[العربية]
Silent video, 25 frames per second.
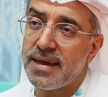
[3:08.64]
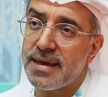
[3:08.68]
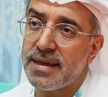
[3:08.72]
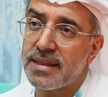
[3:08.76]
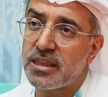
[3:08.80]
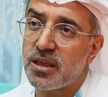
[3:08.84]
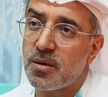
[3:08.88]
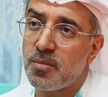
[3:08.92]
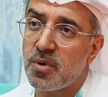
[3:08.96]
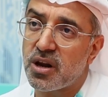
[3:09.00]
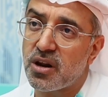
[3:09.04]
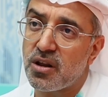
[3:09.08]
آه،
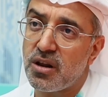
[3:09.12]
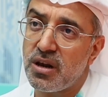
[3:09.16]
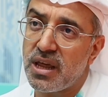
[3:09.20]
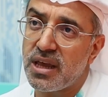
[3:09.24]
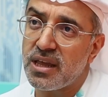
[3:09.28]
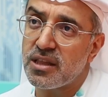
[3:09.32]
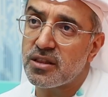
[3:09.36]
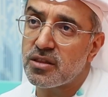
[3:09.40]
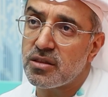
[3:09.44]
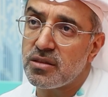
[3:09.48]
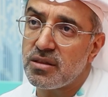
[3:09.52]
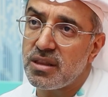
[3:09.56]
تبرع
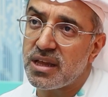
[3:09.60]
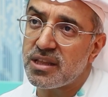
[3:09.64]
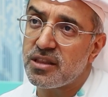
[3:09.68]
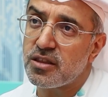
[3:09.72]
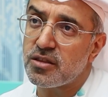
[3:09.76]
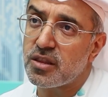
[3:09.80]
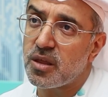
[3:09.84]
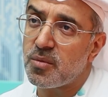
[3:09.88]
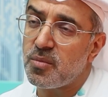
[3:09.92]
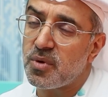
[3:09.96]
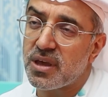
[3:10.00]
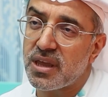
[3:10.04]
لا
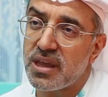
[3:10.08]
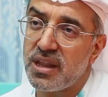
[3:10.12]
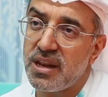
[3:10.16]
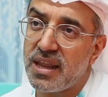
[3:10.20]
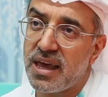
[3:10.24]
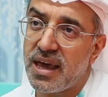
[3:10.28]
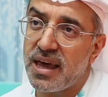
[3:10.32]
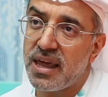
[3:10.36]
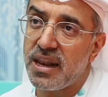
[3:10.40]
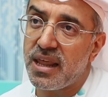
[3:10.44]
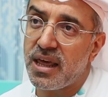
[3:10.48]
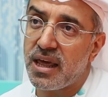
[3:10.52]
تنطبق
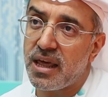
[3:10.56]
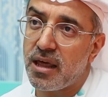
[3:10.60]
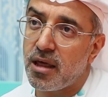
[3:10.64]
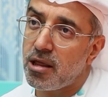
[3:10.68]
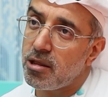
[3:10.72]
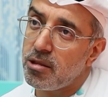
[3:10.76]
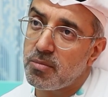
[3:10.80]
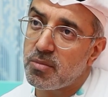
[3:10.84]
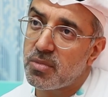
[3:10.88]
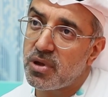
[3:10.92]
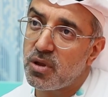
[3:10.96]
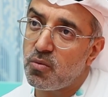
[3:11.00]
إلا
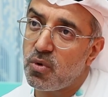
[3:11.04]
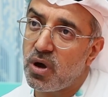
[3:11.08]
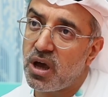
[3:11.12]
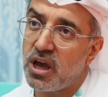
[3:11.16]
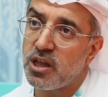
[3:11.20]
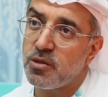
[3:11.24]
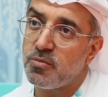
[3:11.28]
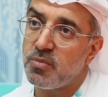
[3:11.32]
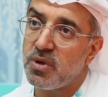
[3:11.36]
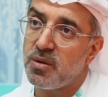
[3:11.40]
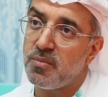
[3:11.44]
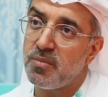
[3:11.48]
على يمكن
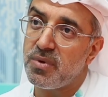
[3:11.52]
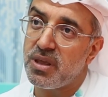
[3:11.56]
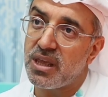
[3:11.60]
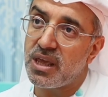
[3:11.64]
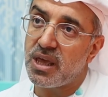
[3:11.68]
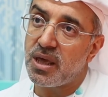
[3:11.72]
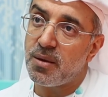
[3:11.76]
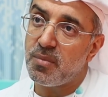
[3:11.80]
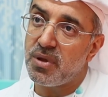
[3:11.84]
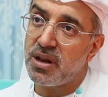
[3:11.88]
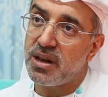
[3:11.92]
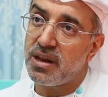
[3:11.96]
1%
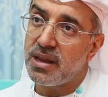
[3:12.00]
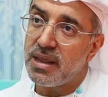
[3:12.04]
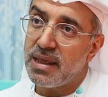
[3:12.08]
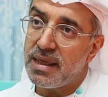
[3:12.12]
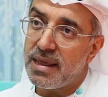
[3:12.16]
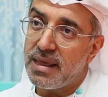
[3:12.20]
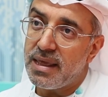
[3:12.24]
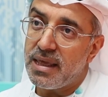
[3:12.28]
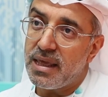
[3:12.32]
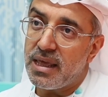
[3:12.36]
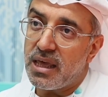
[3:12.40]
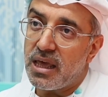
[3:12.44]
من
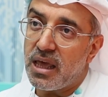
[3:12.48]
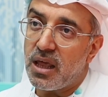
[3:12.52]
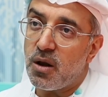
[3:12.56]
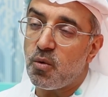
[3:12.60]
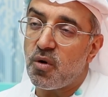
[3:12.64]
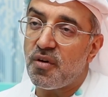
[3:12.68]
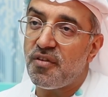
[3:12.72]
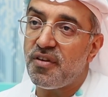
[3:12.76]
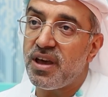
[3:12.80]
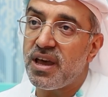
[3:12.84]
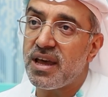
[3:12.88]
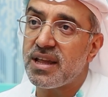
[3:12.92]

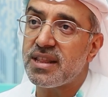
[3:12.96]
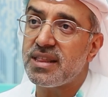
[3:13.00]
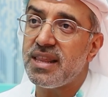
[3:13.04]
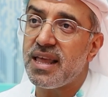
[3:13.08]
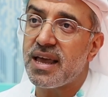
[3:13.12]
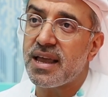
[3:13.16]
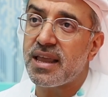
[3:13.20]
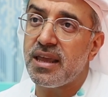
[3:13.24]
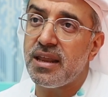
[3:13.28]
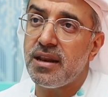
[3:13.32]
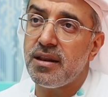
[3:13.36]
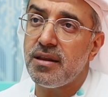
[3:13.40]
الوفيات
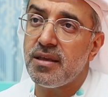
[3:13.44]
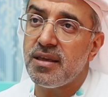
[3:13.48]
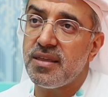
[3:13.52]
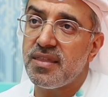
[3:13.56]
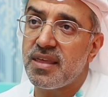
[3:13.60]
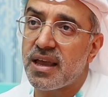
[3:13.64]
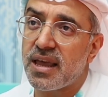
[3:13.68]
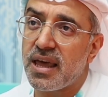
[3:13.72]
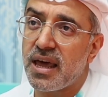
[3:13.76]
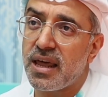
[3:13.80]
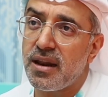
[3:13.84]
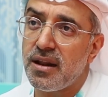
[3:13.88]
لكن
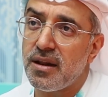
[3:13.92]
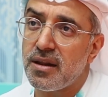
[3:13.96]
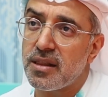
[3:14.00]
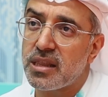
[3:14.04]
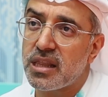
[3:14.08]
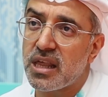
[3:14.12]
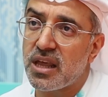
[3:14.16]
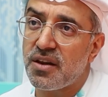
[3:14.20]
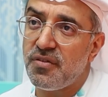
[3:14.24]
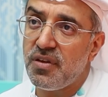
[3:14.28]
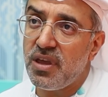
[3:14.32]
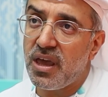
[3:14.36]
إذا كان
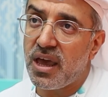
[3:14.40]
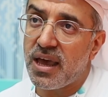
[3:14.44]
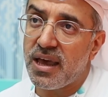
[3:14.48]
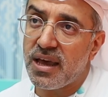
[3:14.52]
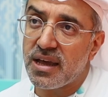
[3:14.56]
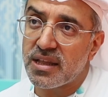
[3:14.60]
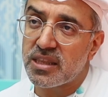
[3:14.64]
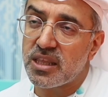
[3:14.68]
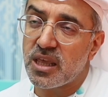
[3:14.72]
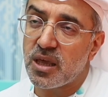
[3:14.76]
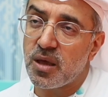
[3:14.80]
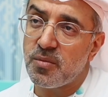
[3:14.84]
الإنسان في
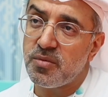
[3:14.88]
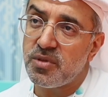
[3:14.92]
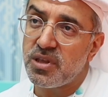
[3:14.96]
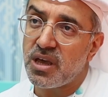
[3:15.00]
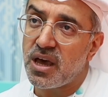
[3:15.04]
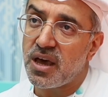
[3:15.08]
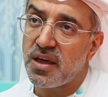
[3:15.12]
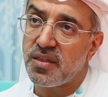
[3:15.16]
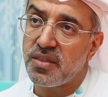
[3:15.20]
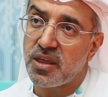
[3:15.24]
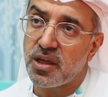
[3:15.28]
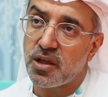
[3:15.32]
حياته
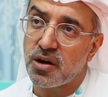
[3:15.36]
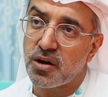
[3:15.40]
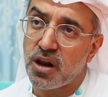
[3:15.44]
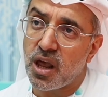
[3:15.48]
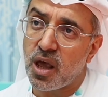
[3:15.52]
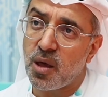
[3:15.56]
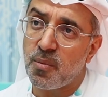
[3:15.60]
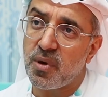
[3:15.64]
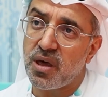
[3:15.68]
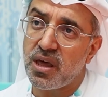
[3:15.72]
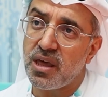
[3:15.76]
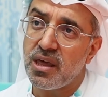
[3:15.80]
أبدى هذه
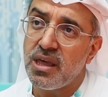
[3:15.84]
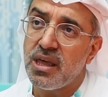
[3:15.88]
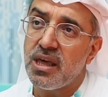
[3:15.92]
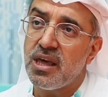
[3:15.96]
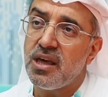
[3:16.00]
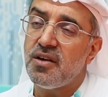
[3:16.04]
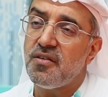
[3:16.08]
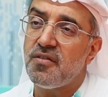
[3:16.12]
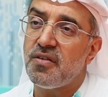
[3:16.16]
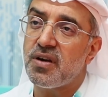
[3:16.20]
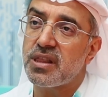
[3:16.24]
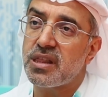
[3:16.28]
الرغبة
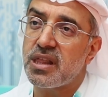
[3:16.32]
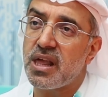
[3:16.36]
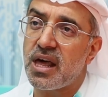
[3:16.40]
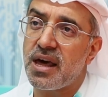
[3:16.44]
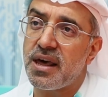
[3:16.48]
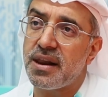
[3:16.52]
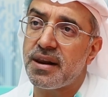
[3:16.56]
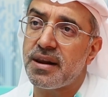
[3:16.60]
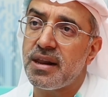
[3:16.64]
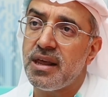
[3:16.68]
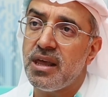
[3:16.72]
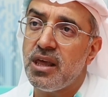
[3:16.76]

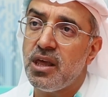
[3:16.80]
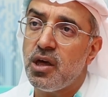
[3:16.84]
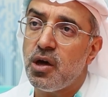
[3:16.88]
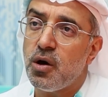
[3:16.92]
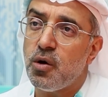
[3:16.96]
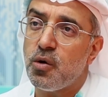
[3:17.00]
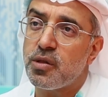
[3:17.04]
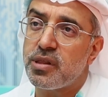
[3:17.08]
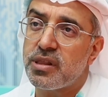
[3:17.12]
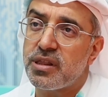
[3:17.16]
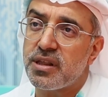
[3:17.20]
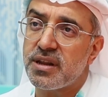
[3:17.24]
فصار
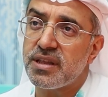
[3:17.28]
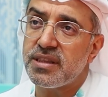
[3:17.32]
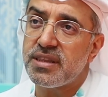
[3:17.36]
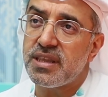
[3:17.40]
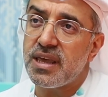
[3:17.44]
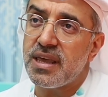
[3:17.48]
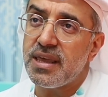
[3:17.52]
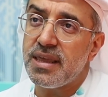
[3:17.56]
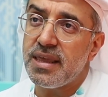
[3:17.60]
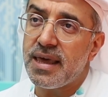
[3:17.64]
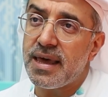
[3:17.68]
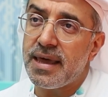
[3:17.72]

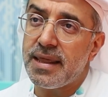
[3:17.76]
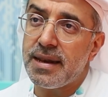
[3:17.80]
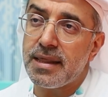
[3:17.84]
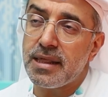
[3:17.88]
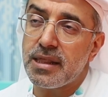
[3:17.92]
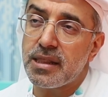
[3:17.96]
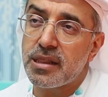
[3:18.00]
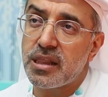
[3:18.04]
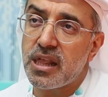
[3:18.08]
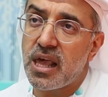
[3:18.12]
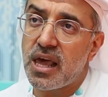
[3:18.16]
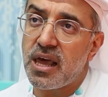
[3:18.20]
أسرته
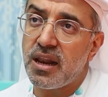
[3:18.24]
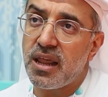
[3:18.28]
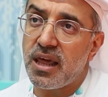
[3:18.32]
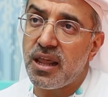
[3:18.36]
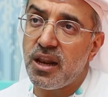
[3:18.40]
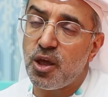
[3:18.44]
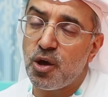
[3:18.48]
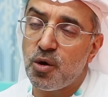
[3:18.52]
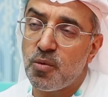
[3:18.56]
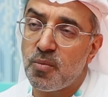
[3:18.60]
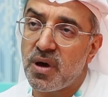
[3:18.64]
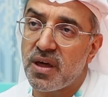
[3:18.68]
يعني سهل
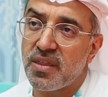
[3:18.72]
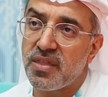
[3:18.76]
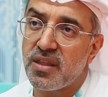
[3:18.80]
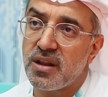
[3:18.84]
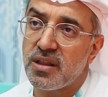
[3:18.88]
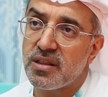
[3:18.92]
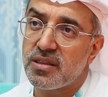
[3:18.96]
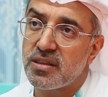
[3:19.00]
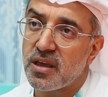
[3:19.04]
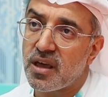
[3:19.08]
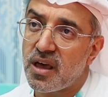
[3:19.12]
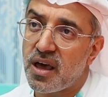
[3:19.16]
عليهم
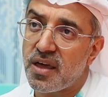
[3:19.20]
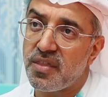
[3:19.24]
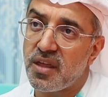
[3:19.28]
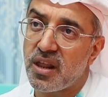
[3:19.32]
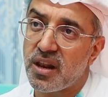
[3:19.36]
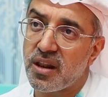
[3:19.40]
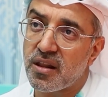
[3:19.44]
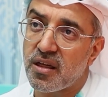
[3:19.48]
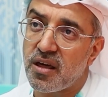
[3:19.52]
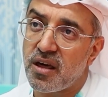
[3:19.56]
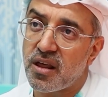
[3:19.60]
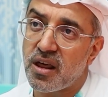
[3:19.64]
هذا اتخاذ
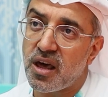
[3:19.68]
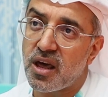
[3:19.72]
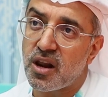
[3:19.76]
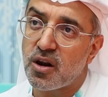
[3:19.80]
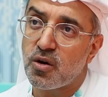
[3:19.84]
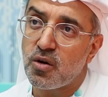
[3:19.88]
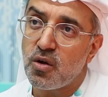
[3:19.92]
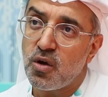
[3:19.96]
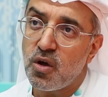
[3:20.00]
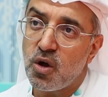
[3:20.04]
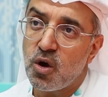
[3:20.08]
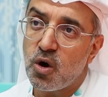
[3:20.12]
هذا
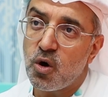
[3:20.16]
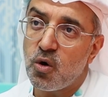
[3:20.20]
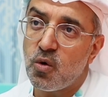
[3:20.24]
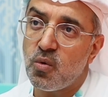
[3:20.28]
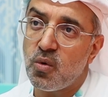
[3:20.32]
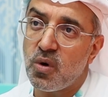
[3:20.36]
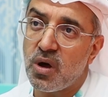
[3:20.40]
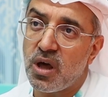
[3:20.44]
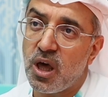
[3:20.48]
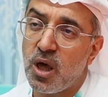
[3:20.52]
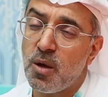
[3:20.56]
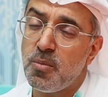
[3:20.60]
القرار
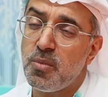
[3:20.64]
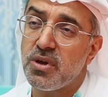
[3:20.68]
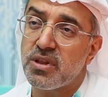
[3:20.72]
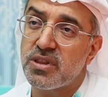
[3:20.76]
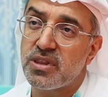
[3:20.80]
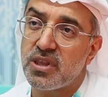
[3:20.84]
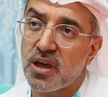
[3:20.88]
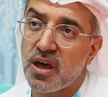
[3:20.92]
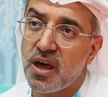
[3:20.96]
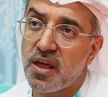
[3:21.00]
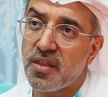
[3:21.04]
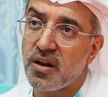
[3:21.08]
وعبء
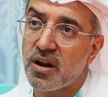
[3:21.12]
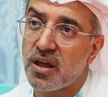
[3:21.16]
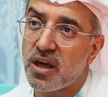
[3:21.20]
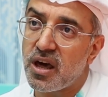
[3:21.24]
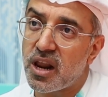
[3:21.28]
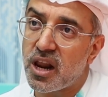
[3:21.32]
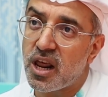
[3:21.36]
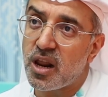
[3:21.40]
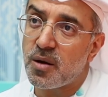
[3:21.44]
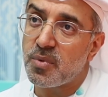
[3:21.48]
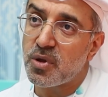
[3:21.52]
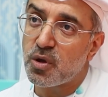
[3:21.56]
اتخاذ
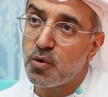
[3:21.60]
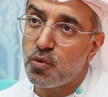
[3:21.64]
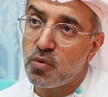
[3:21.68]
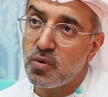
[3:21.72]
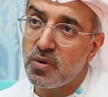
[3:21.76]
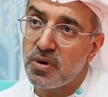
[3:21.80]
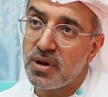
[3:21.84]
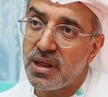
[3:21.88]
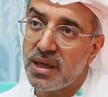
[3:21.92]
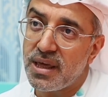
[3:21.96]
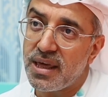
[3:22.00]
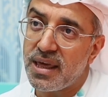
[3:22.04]
القرار
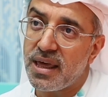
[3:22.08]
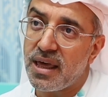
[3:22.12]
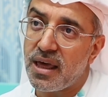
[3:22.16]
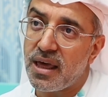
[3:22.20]
بيكون